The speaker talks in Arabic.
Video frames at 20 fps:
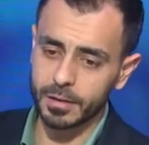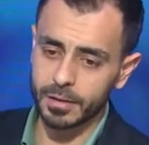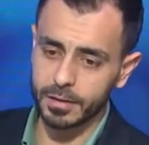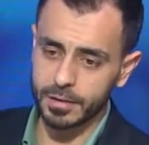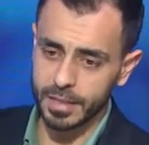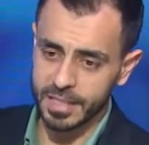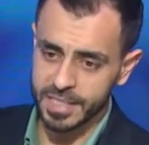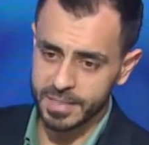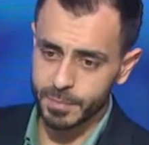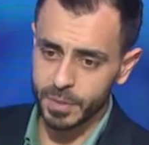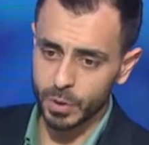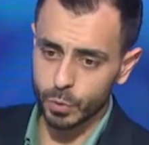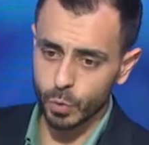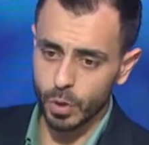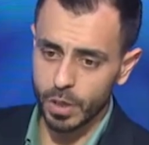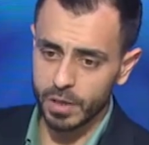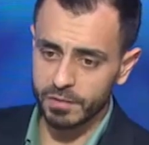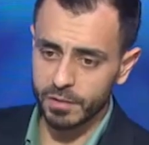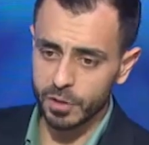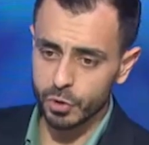تسميته
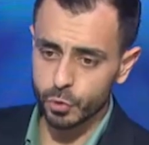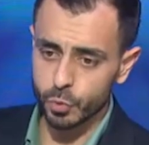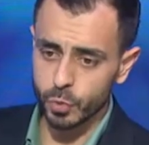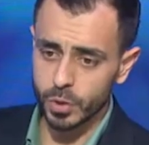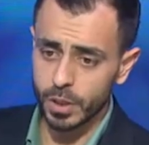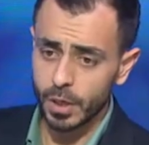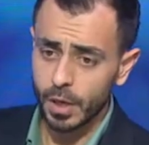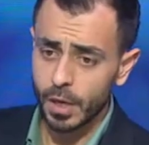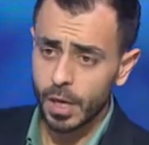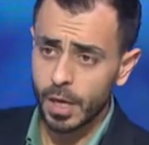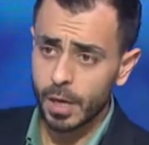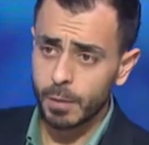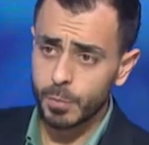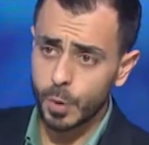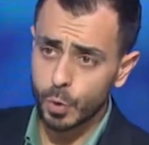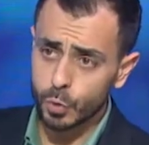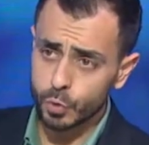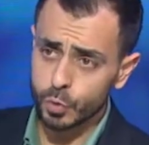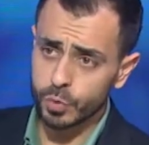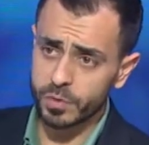الفجوه
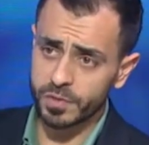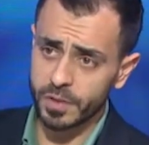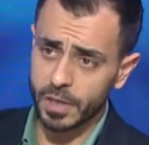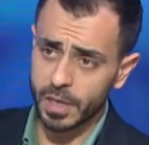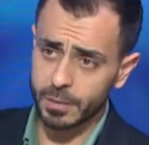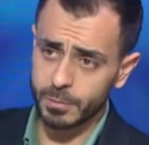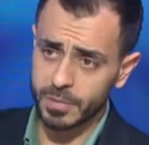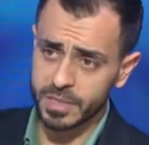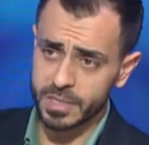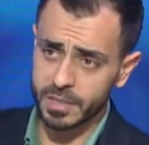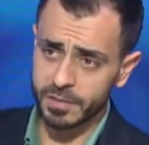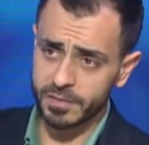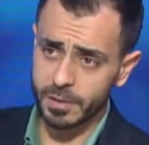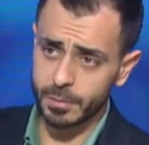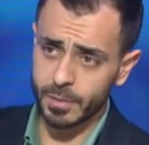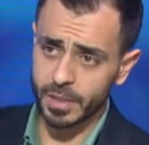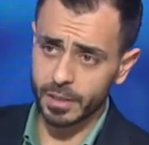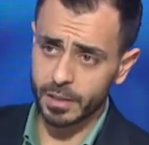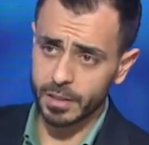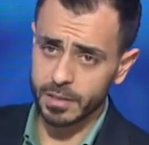موجود في المصرف
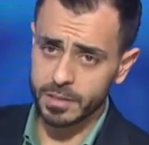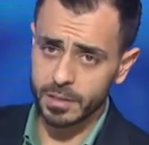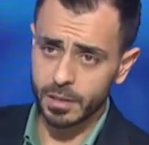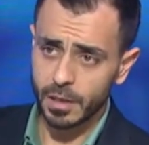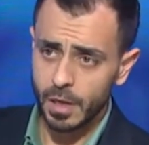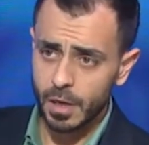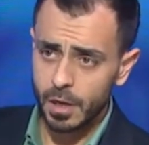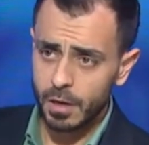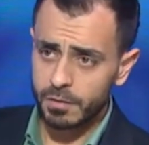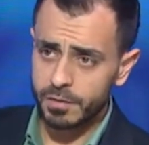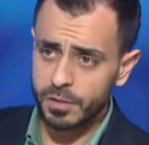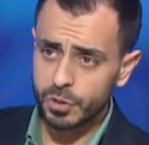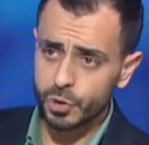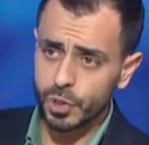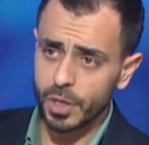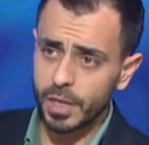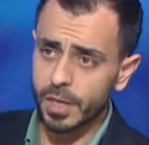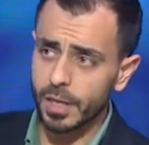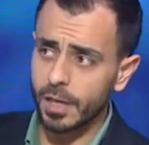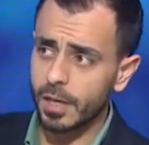المركزي في
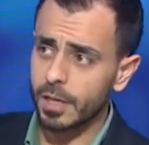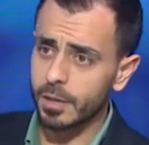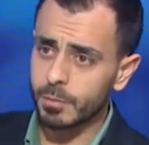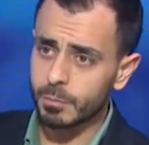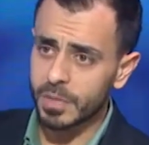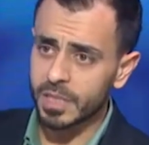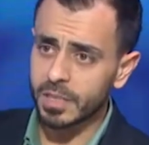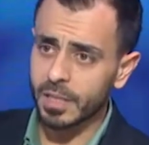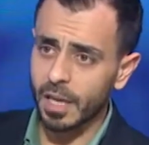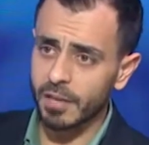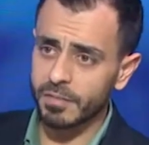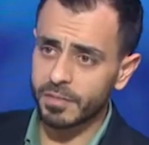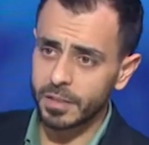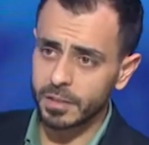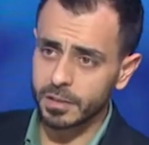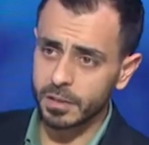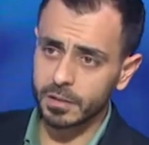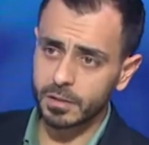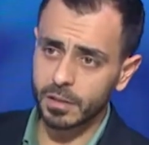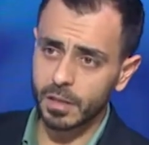شقان من كيفية
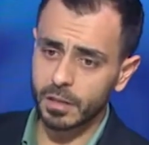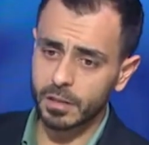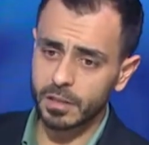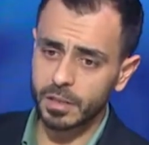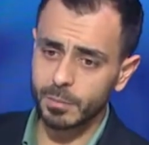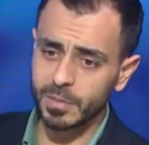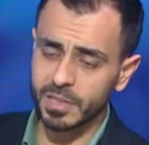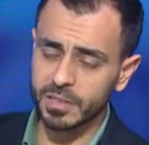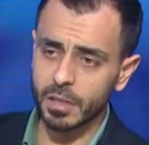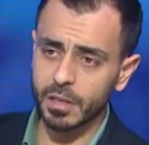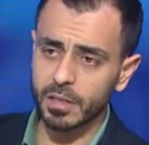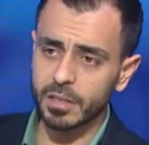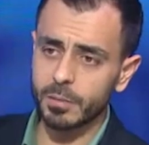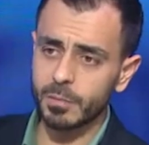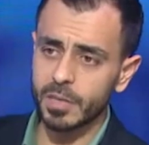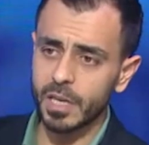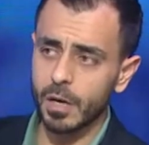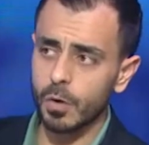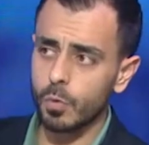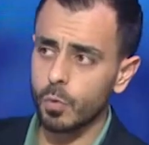التقييم التقييم
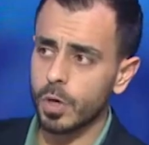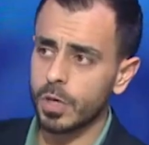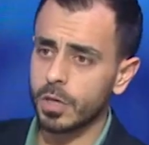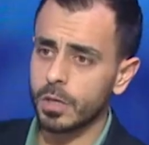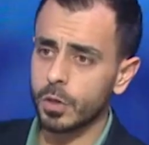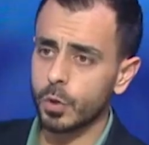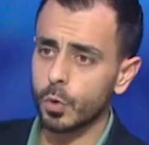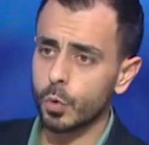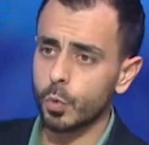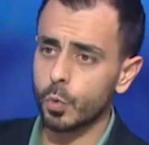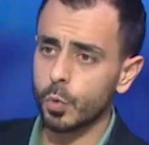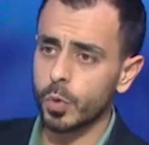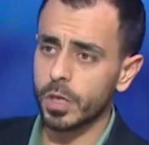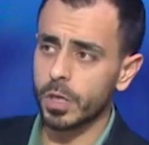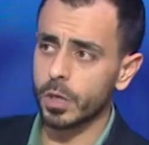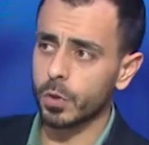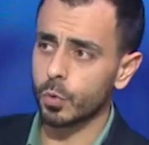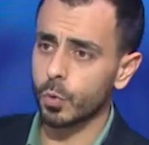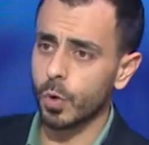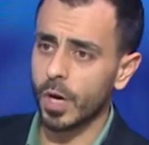الأول اللي هو
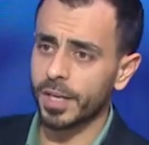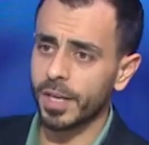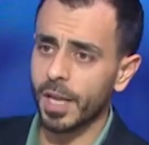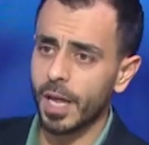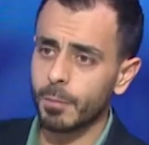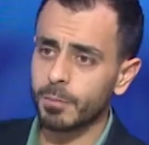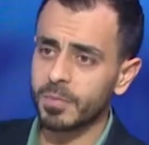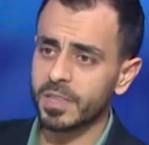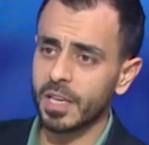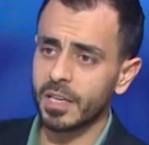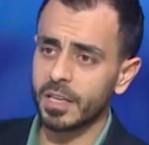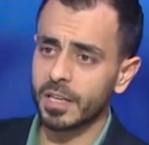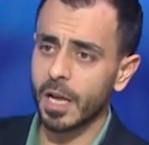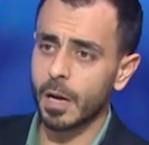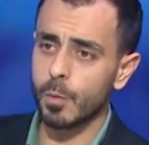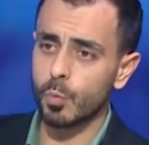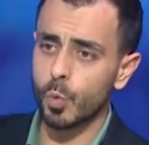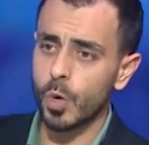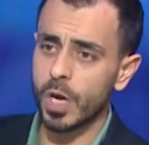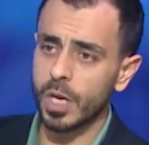أنه أنا أمتلك
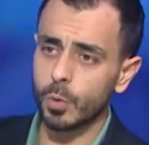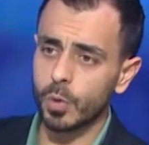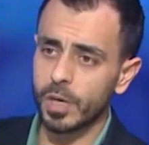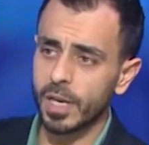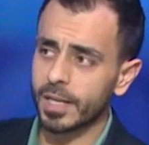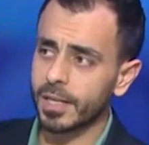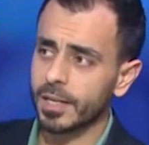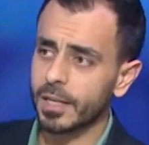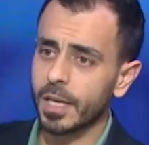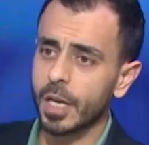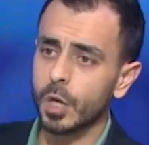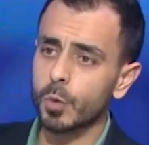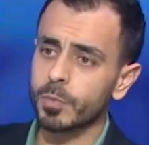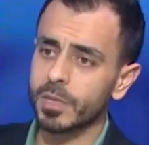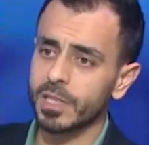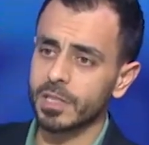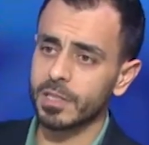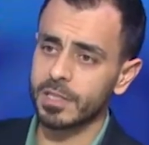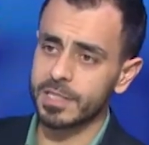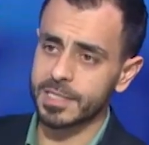أموال ولكن لا
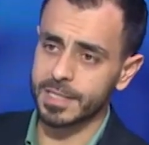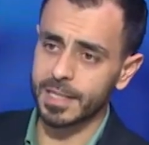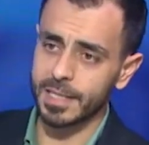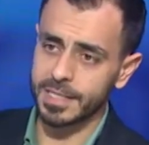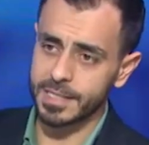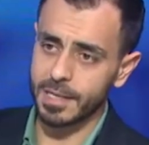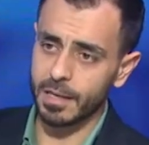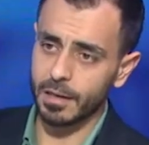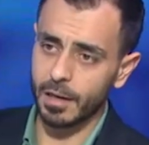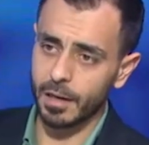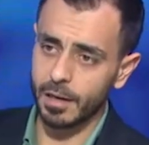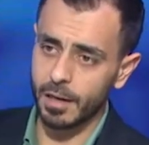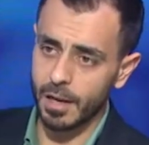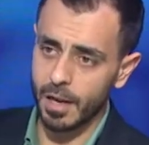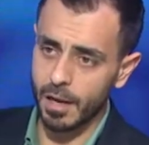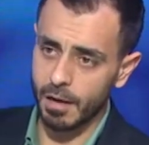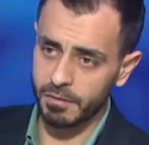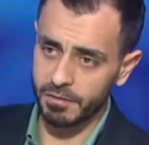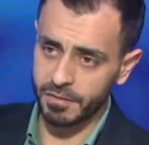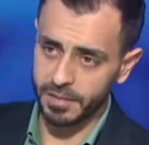يمكن الاستحصال
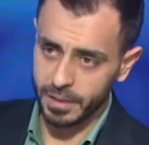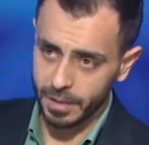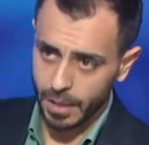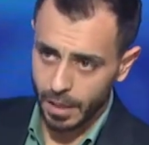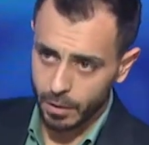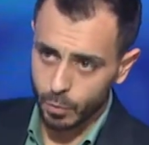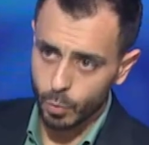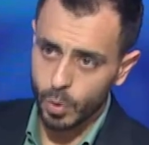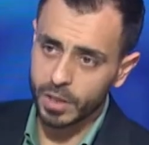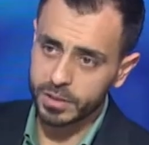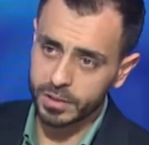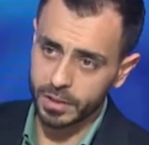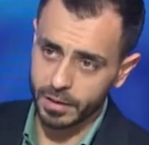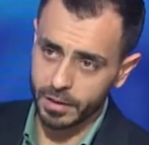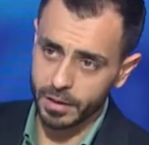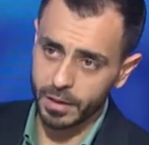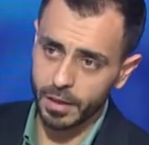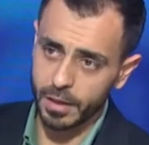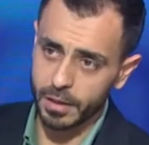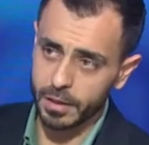عليها في الوقت
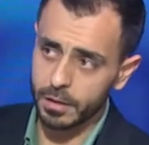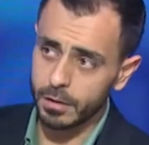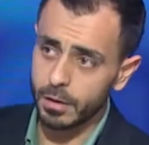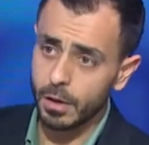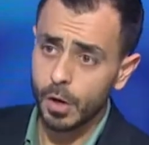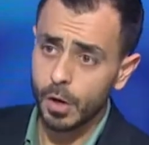الراهن